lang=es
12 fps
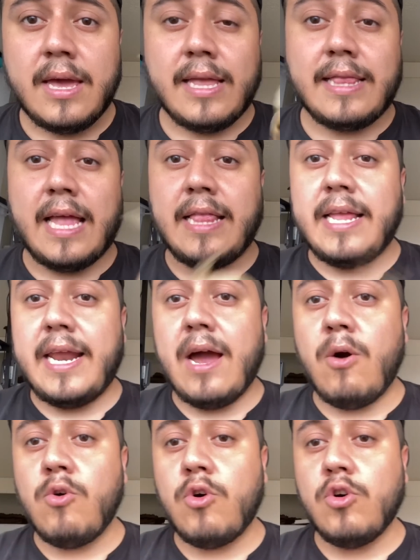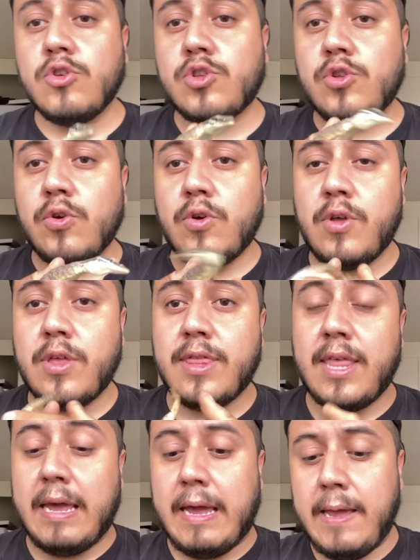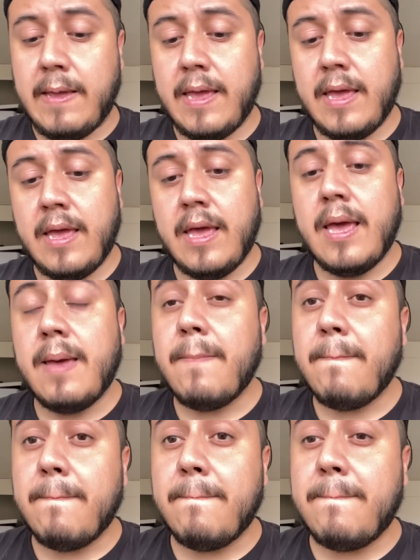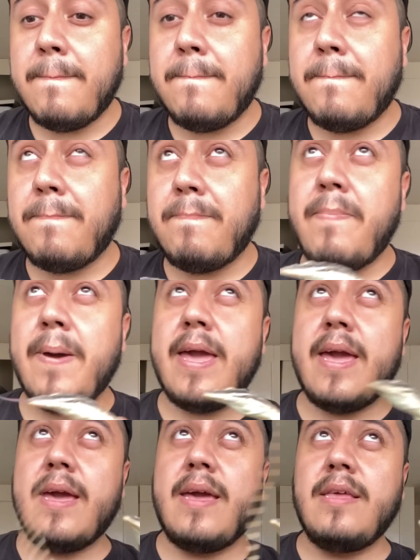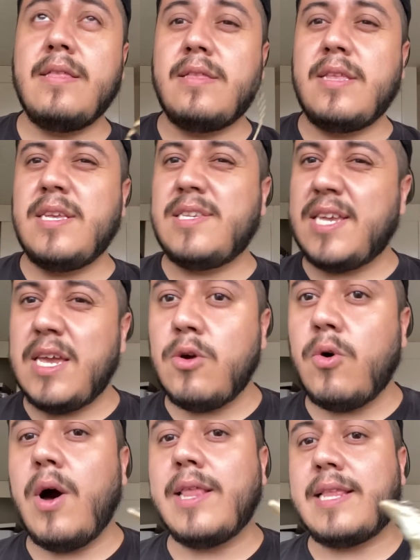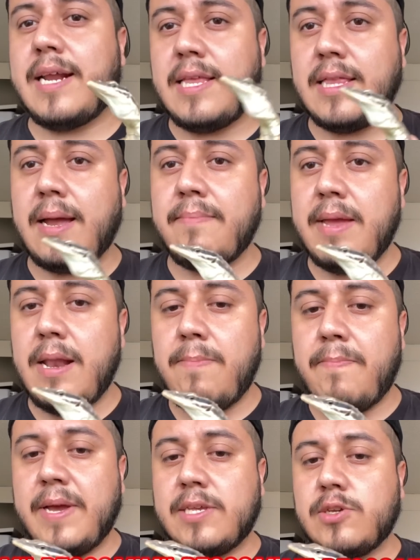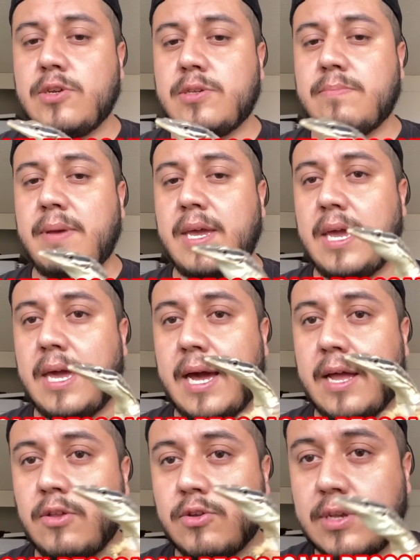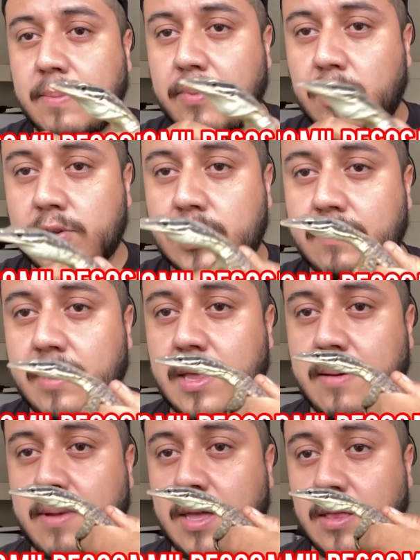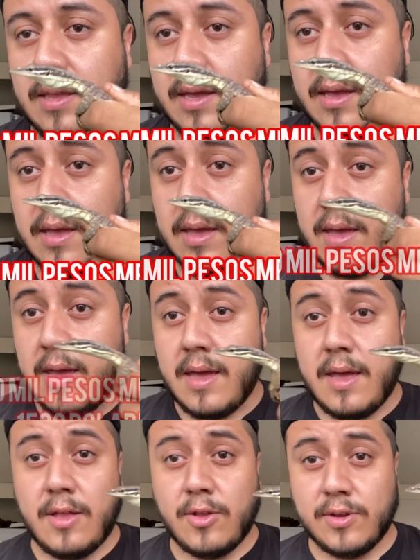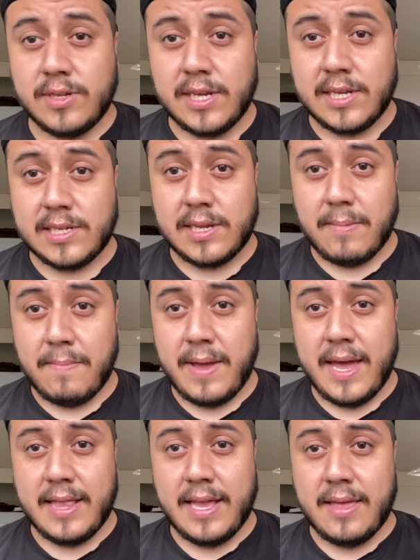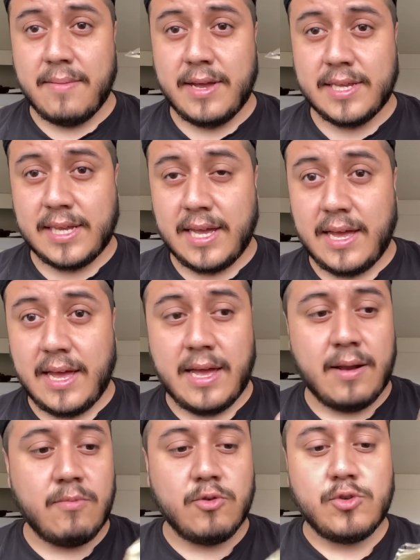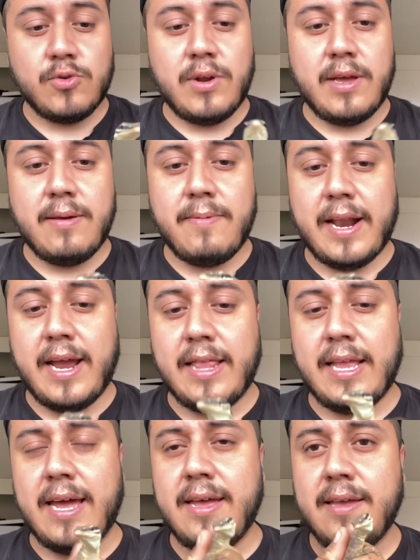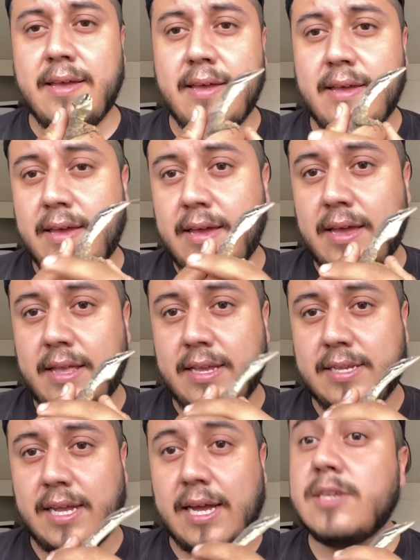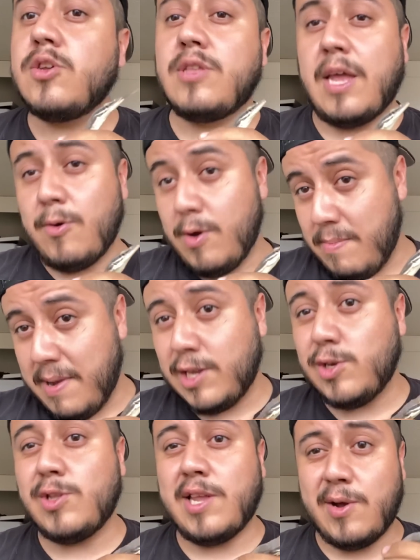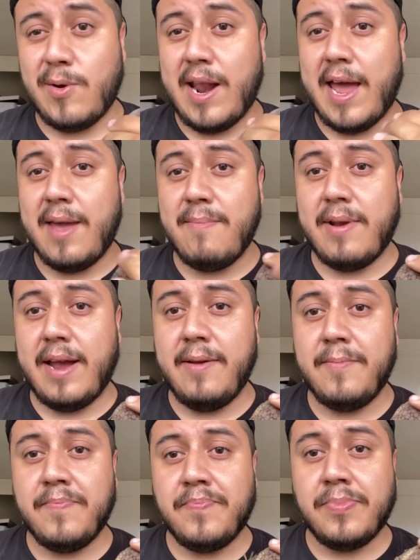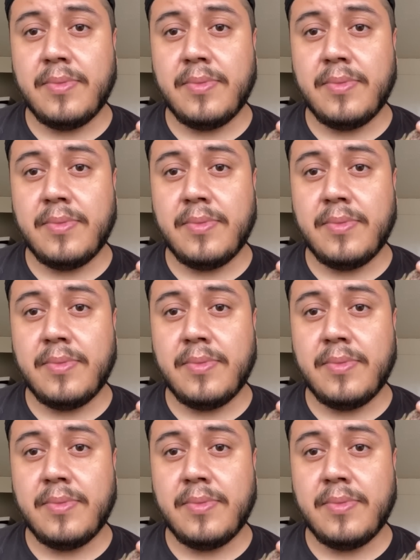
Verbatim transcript: tendría un costo de 25 a 30 mil pesos mexicanos aproximadamente. Entonces, vean nada más qué hermosura de varana. En este caso tengo el macho, tengo la hembra.